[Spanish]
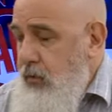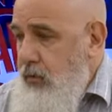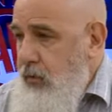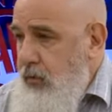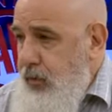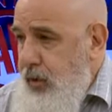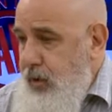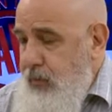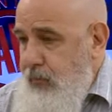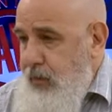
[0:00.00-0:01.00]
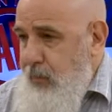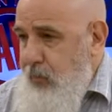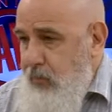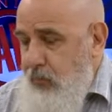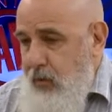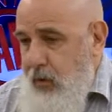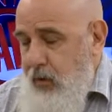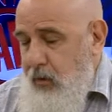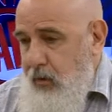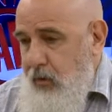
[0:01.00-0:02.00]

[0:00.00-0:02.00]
donde, digamos, eh,